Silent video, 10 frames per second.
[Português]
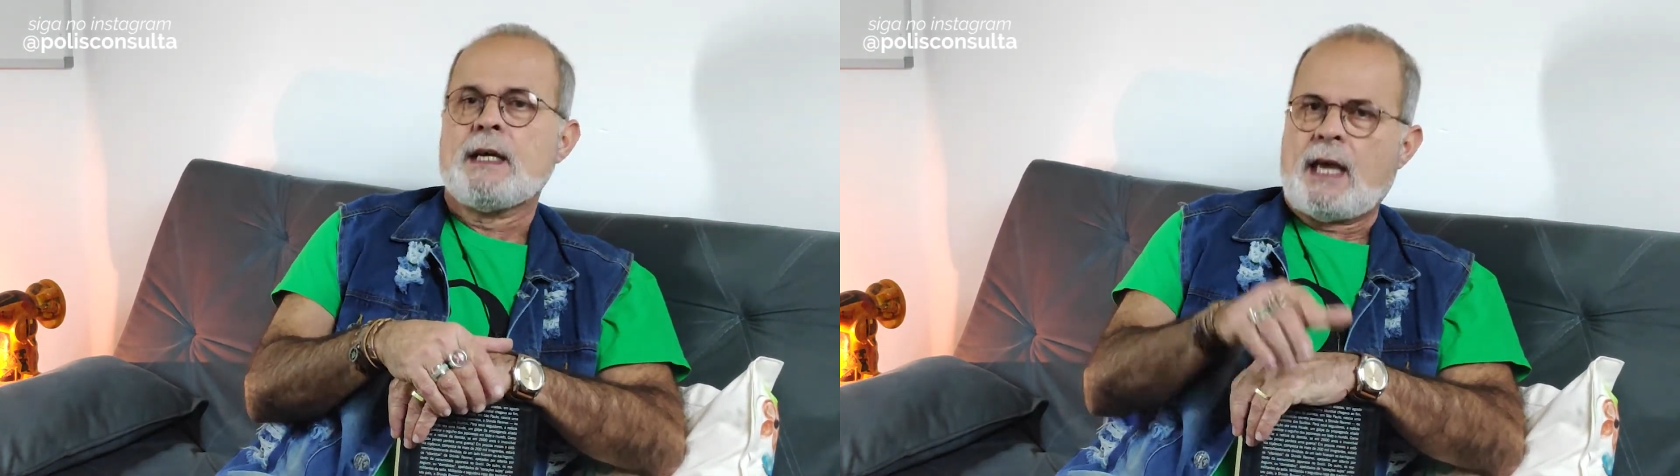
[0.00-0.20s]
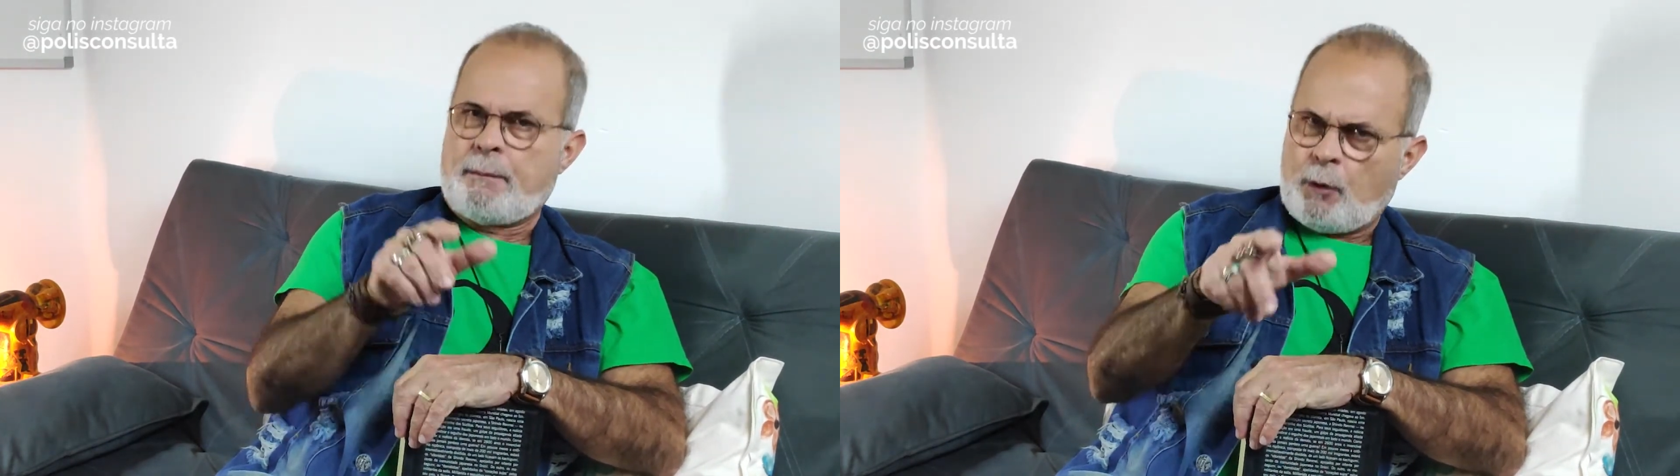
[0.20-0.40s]

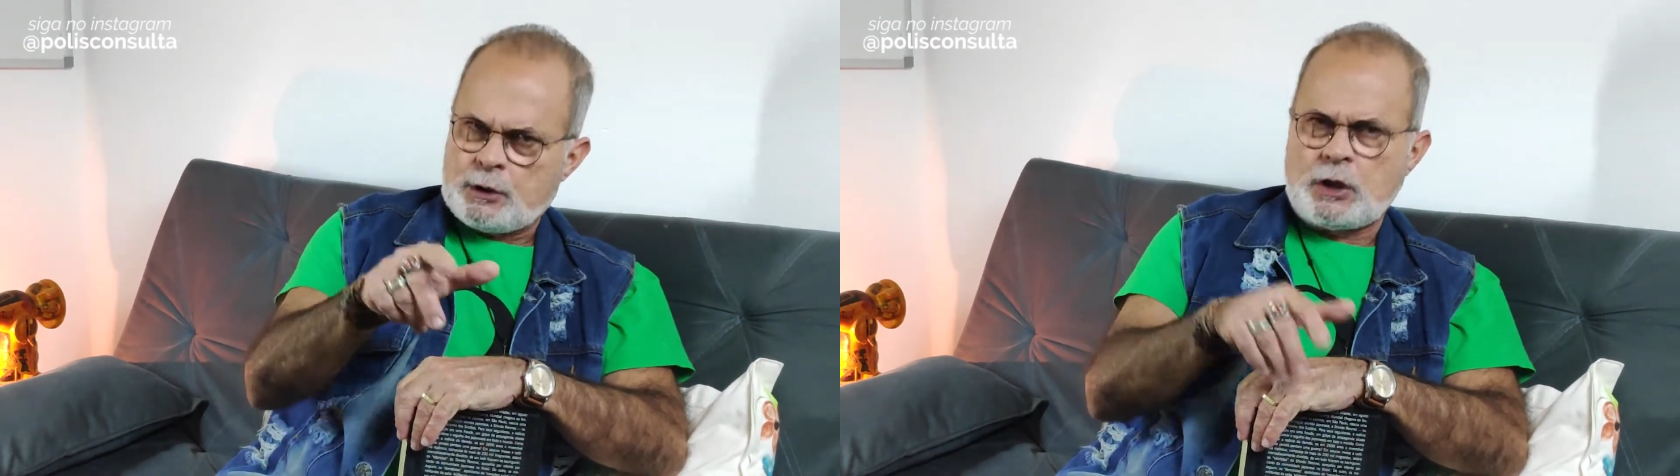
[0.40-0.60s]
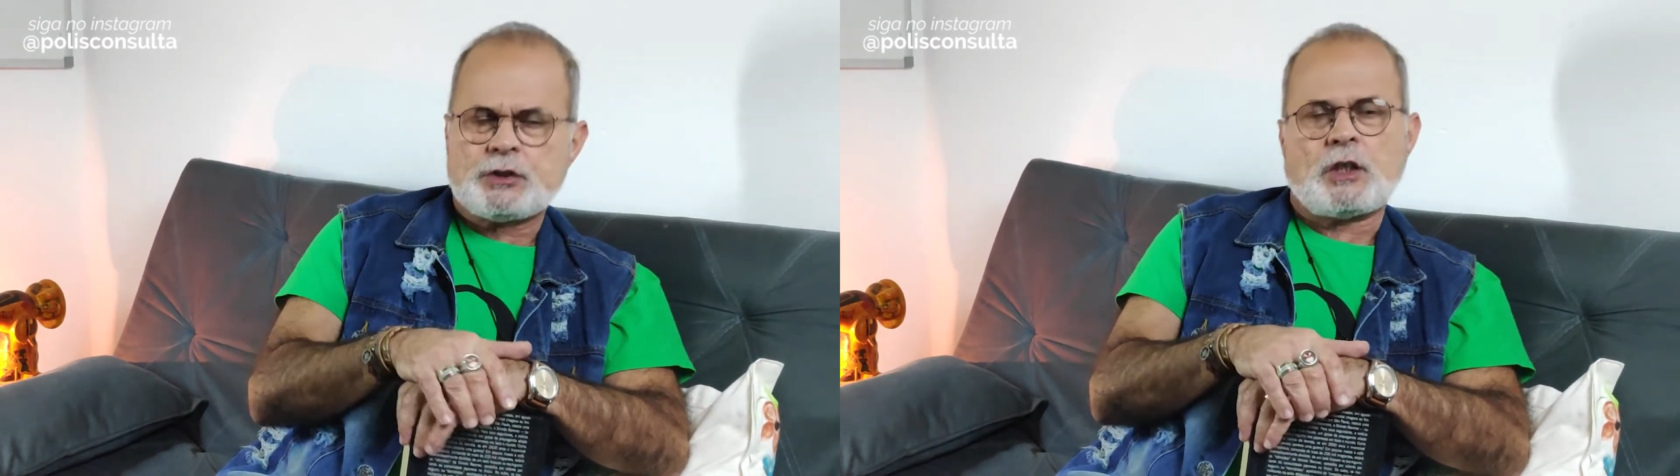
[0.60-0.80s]
É bom a
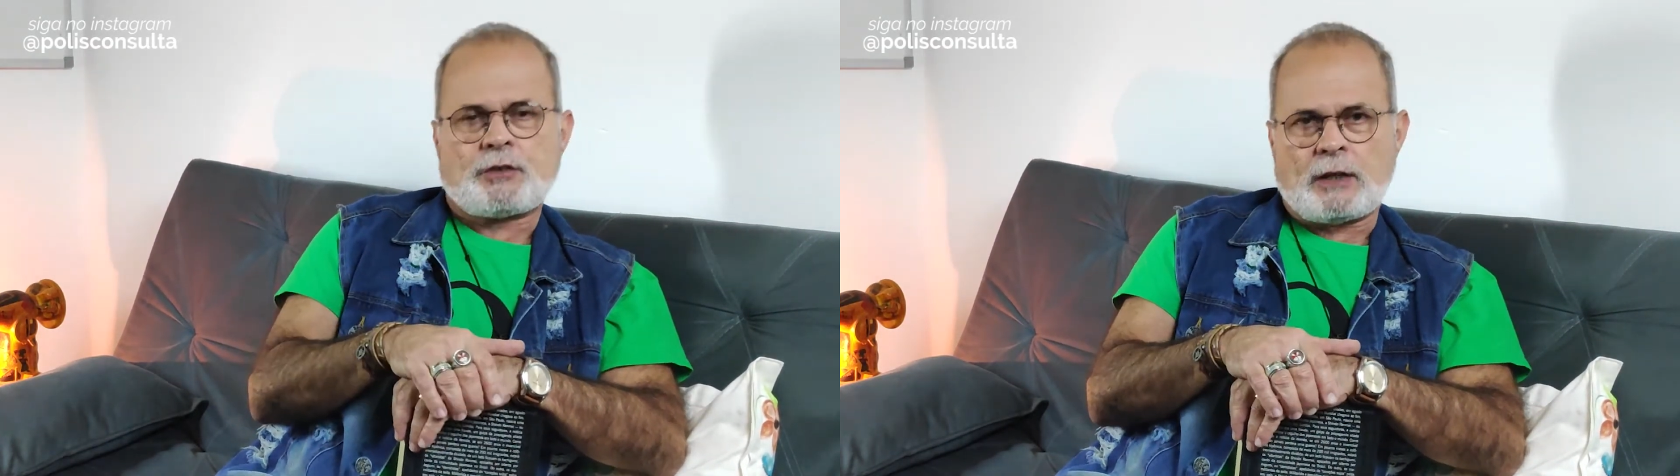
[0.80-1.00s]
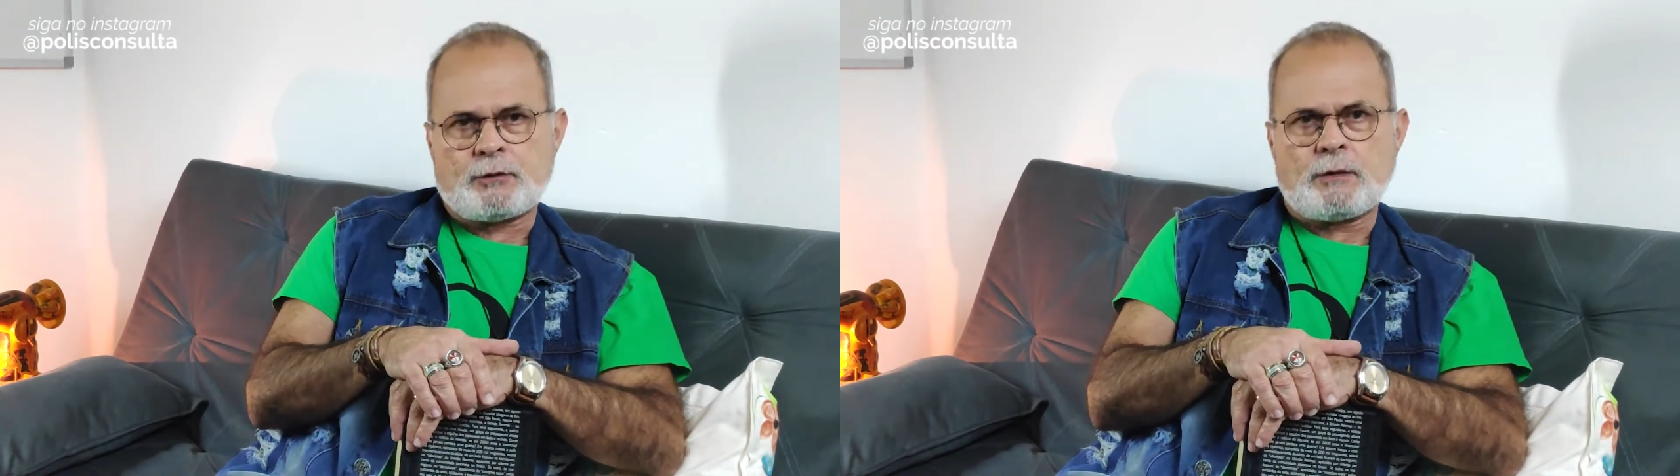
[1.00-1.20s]
gente
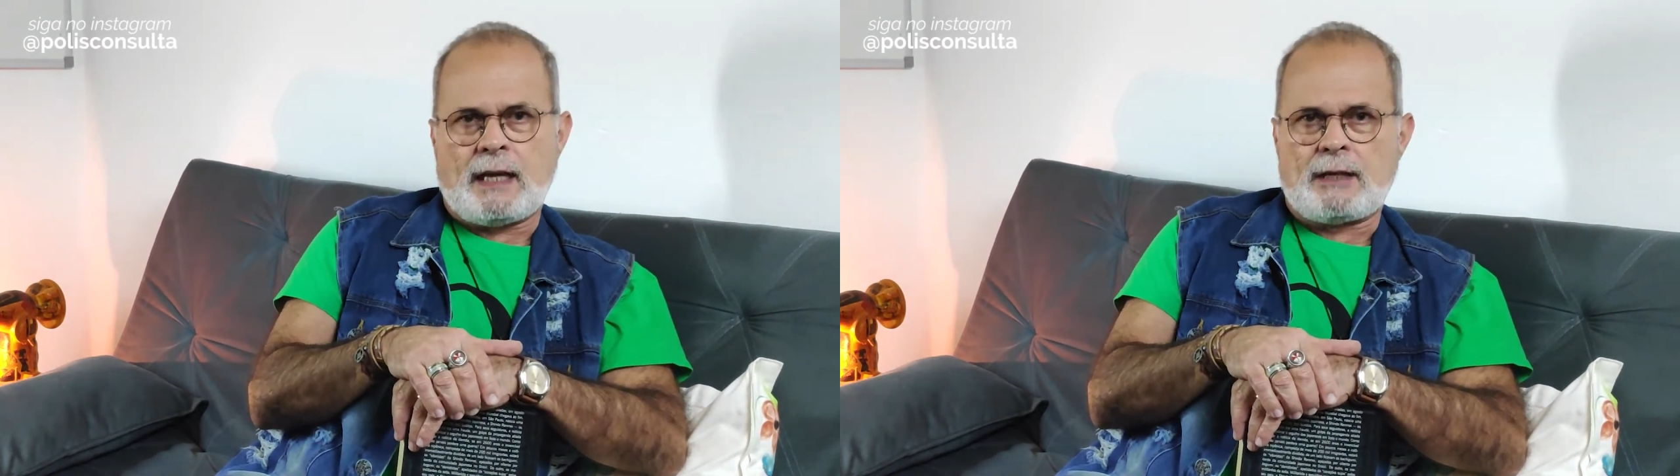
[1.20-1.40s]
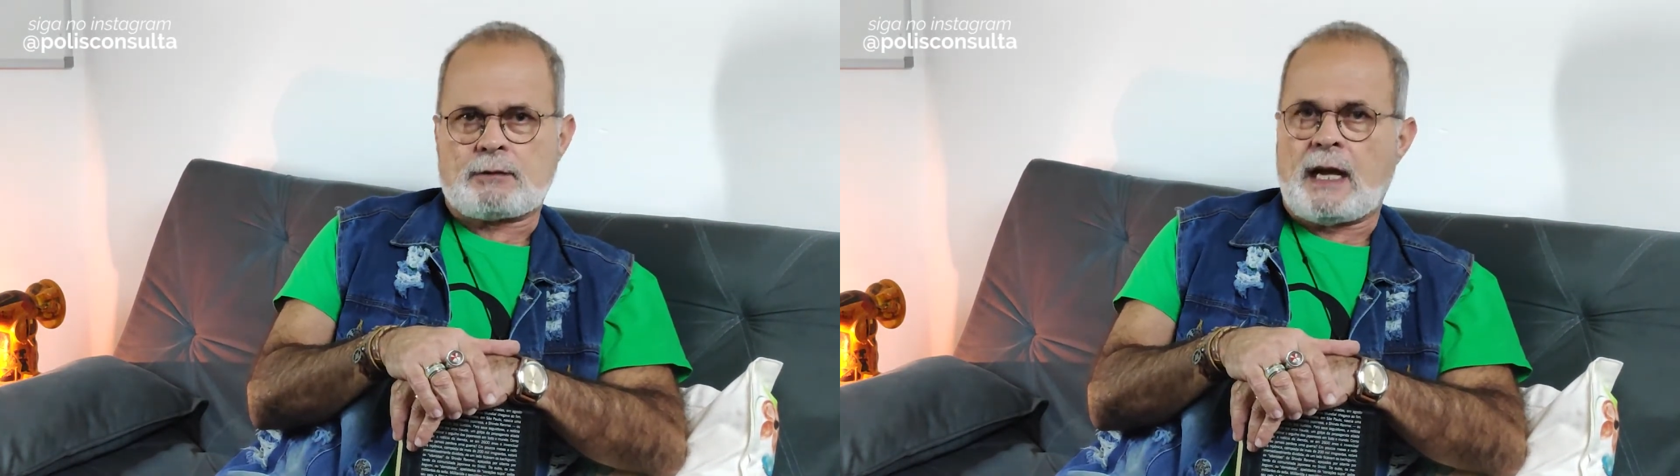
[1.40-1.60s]
deixar isso
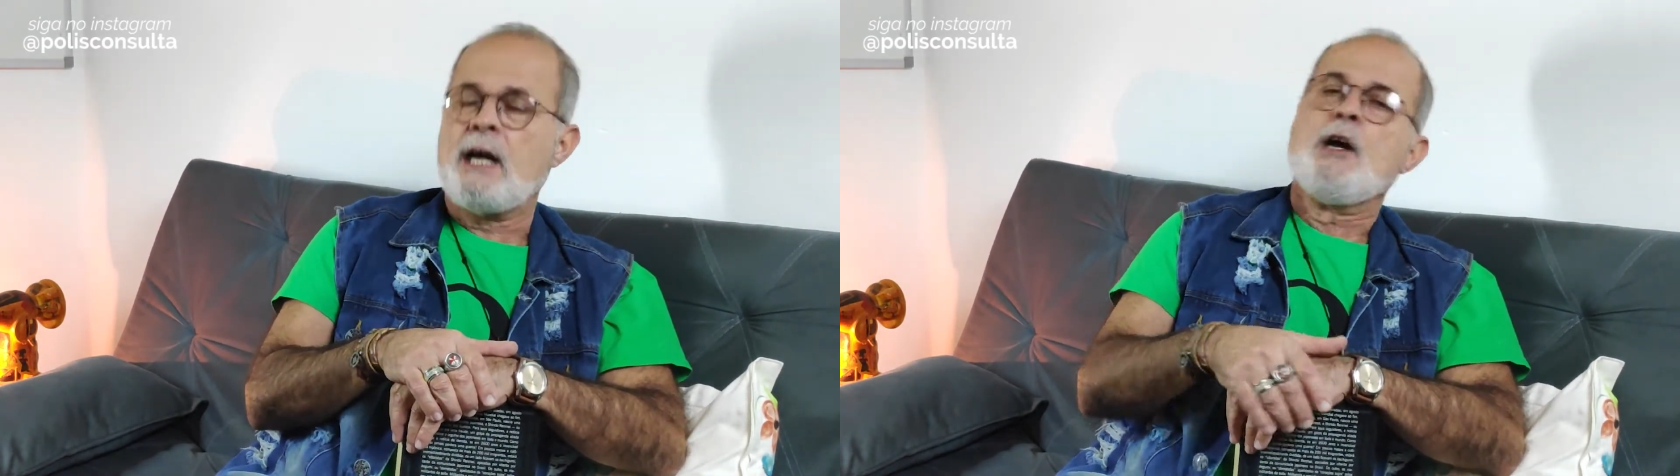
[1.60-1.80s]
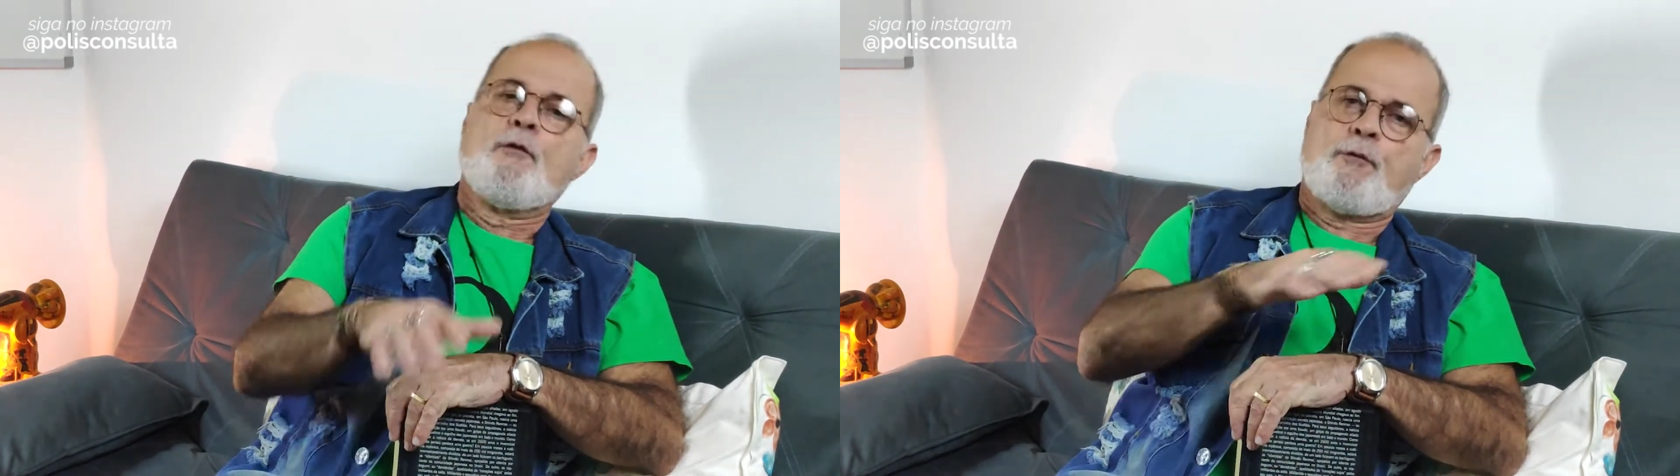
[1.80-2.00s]
claro, tá?